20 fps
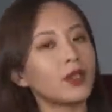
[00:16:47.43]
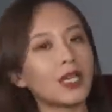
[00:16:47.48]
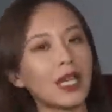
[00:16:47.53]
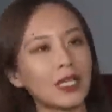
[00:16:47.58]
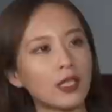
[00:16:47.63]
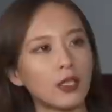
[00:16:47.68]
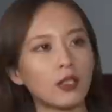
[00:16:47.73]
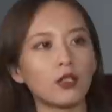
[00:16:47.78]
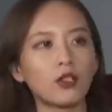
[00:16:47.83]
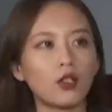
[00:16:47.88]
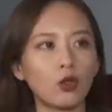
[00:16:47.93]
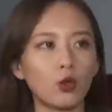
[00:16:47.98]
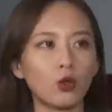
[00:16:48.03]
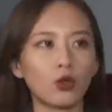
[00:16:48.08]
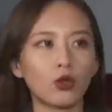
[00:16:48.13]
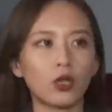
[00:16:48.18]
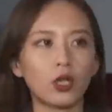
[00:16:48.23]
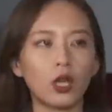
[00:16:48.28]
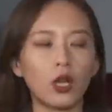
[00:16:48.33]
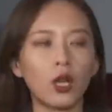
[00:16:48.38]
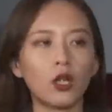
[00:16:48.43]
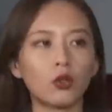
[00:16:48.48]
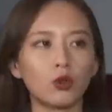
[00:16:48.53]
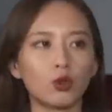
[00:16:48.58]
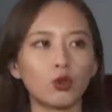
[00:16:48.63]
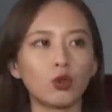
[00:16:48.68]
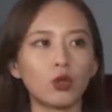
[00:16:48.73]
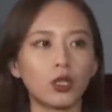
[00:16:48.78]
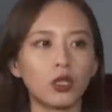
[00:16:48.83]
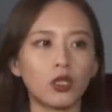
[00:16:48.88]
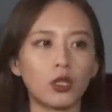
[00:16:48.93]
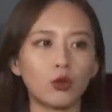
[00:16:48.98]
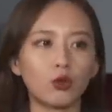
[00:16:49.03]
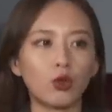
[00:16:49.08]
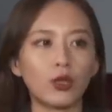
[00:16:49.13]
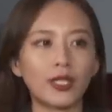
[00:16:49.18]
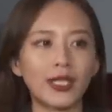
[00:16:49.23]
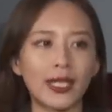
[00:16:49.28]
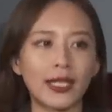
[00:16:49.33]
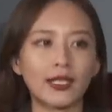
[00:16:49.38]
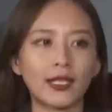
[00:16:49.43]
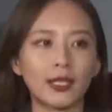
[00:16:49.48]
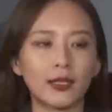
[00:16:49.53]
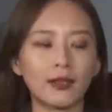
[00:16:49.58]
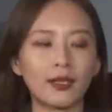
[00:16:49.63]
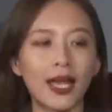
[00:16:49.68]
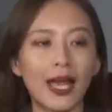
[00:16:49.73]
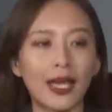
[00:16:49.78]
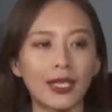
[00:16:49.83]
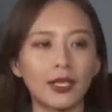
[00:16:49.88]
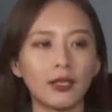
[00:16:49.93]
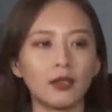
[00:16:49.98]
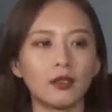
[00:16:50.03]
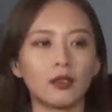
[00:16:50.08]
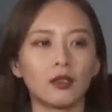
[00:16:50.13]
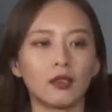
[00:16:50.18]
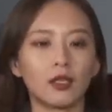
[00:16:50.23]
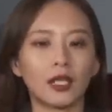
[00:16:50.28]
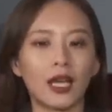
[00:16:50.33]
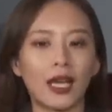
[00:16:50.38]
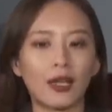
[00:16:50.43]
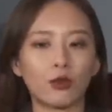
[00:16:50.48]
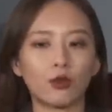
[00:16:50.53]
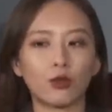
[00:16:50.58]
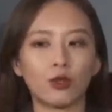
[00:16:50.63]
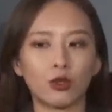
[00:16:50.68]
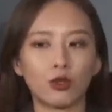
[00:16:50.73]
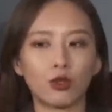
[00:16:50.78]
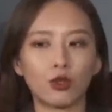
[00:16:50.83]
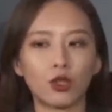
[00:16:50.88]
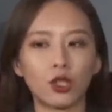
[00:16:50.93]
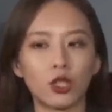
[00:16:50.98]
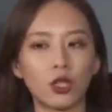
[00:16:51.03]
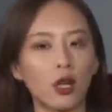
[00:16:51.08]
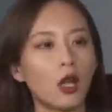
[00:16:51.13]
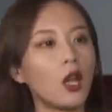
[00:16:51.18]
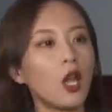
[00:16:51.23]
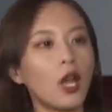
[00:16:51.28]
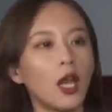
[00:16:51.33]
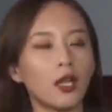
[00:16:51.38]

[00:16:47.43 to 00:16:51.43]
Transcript: 那其实我觉得很多人对茧型大衣的感觉就是